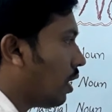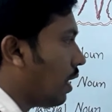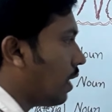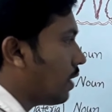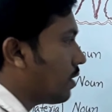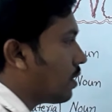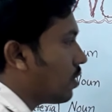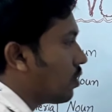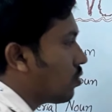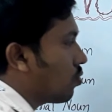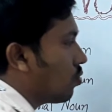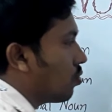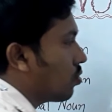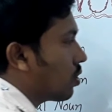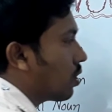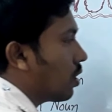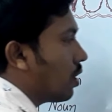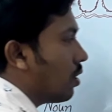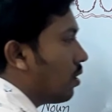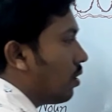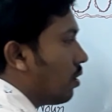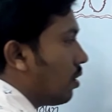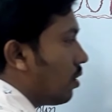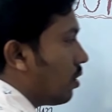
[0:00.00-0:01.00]
ऐसा
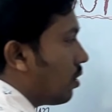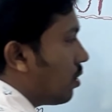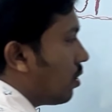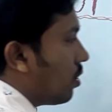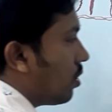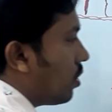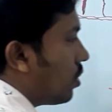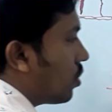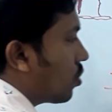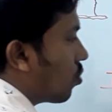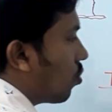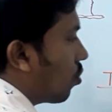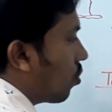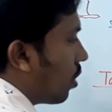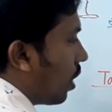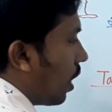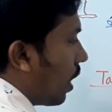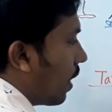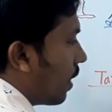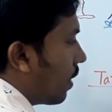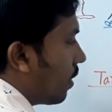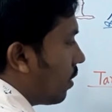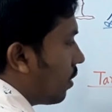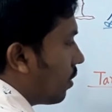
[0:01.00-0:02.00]
सोचकर इसको
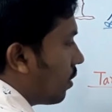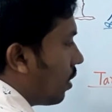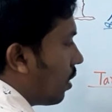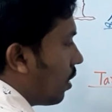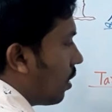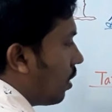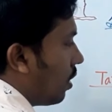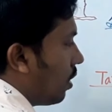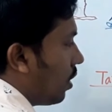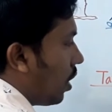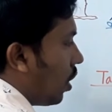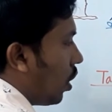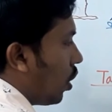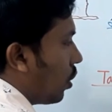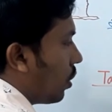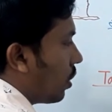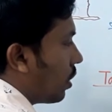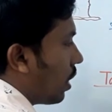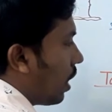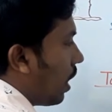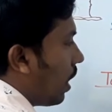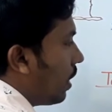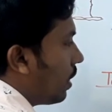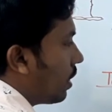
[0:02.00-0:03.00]
काट देता है और
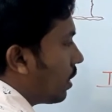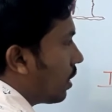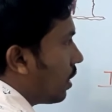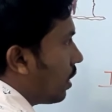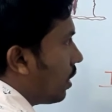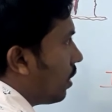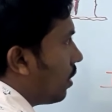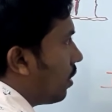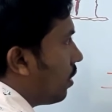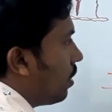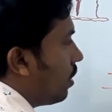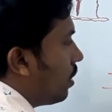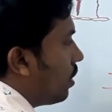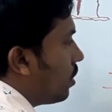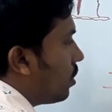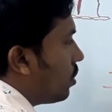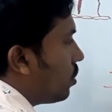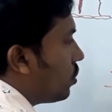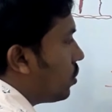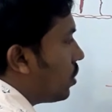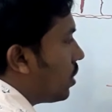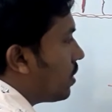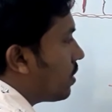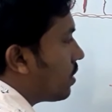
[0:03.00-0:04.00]
काट के
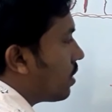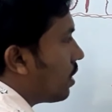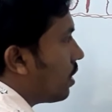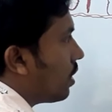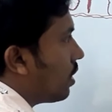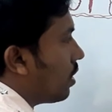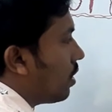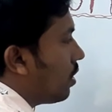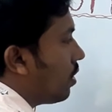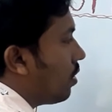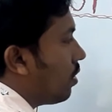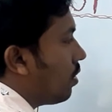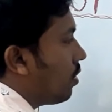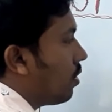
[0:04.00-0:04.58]
जैसे ही